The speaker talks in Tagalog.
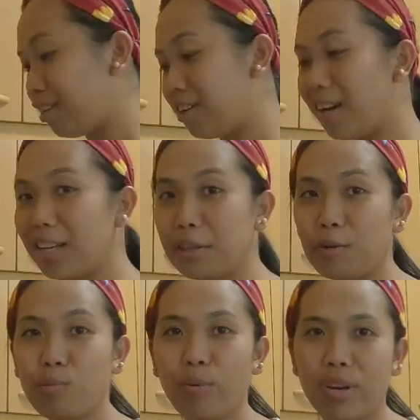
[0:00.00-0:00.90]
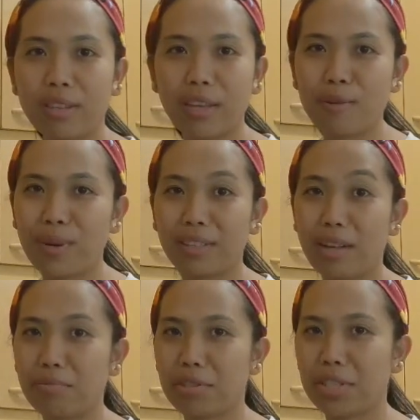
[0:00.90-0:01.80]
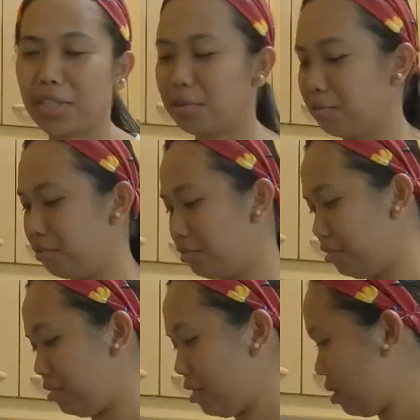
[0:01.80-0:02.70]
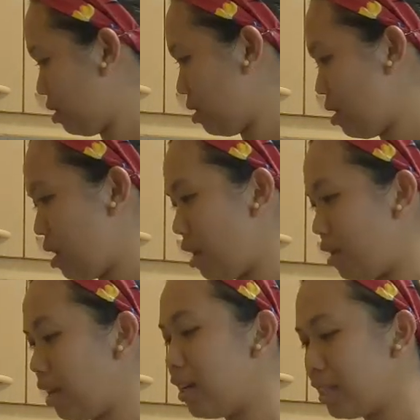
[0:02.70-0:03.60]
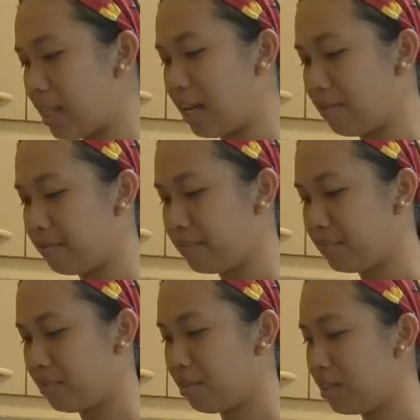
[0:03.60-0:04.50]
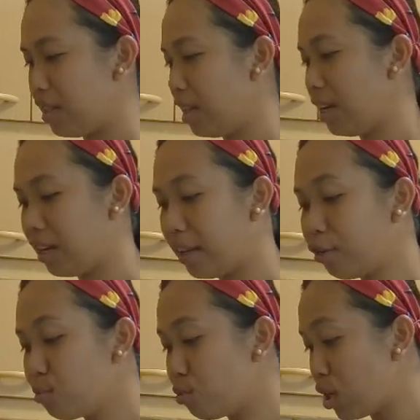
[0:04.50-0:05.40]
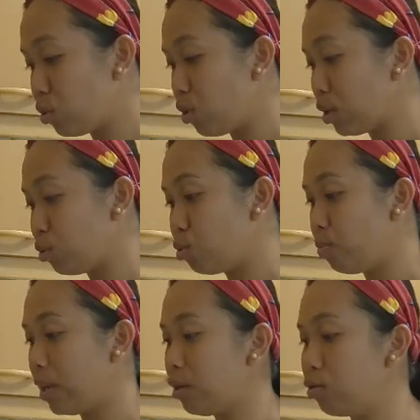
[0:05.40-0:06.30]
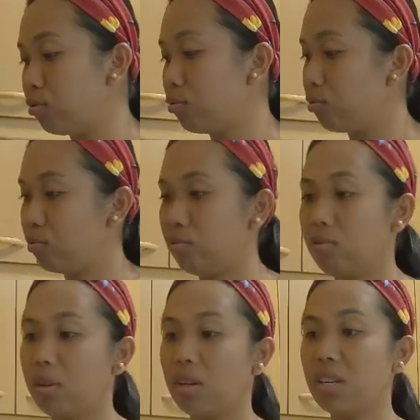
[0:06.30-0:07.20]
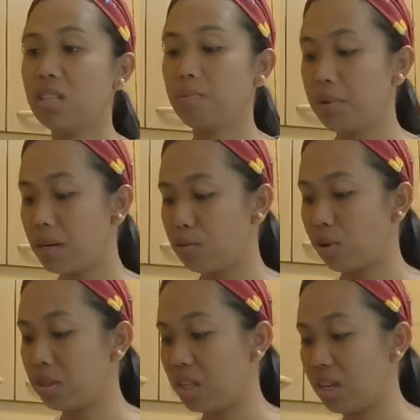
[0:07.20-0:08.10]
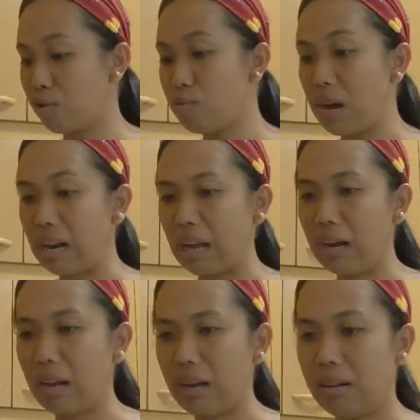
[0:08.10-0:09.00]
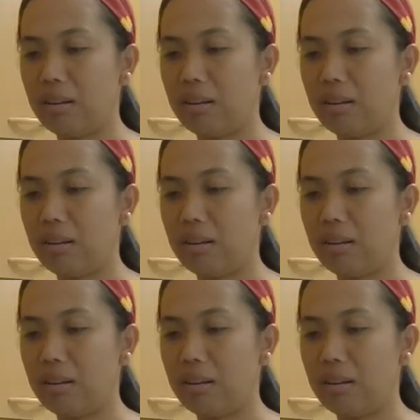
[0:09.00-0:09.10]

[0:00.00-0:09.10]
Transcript: Tignan natin kung pwede tayo mag-dumpster dun. Saglit lang. Lagyan ko muna to ng tubig yung recipe nito kasi hindi ko maalala.